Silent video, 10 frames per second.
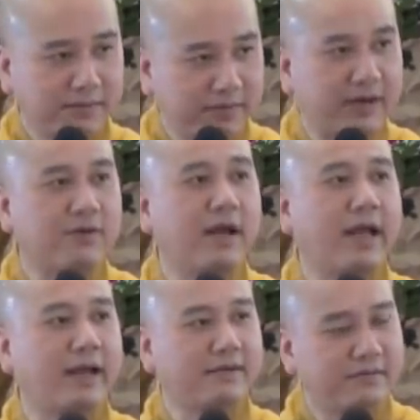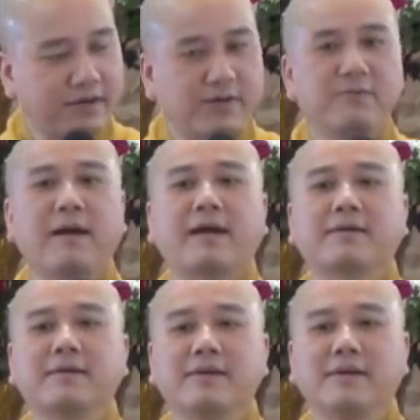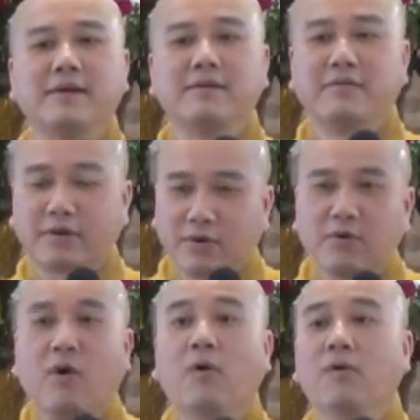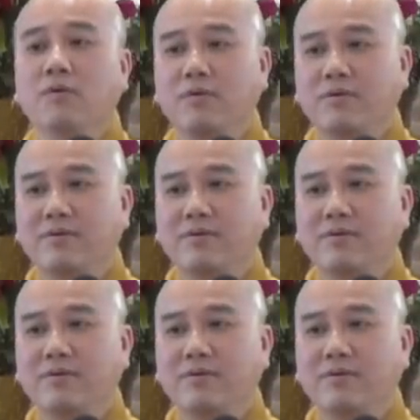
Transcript: phải có ăn phải có mặc phải có ngủ